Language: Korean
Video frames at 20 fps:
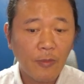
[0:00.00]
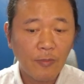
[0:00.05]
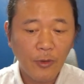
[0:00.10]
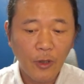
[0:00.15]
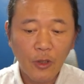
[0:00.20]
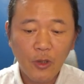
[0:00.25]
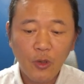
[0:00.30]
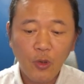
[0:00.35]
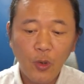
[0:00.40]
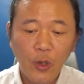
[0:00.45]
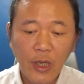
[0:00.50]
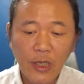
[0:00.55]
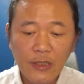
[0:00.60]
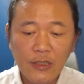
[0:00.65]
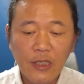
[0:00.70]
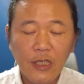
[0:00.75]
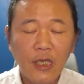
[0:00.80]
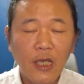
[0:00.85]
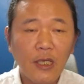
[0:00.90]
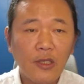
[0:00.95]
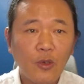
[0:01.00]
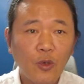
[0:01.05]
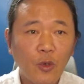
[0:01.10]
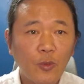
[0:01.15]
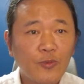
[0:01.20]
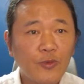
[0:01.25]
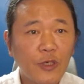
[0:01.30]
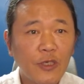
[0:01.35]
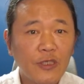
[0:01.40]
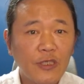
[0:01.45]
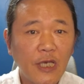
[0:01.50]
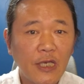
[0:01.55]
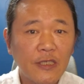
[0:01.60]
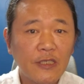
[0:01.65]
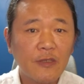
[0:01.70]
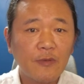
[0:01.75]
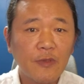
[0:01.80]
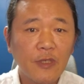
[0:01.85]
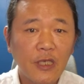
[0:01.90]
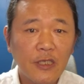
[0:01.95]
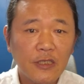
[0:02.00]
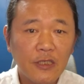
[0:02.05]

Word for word: 별도의 SD카드 꼽혀 있지 않습니다.